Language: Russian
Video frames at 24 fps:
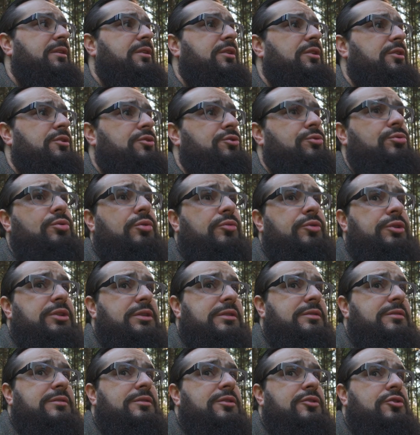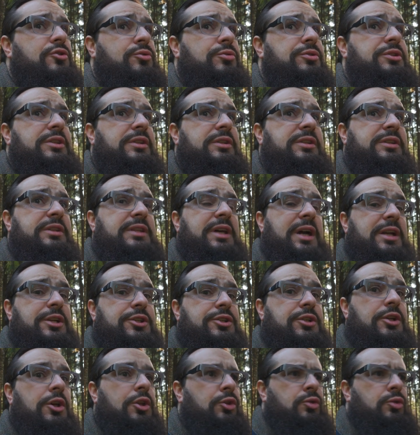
И что вот, и что делать дальше?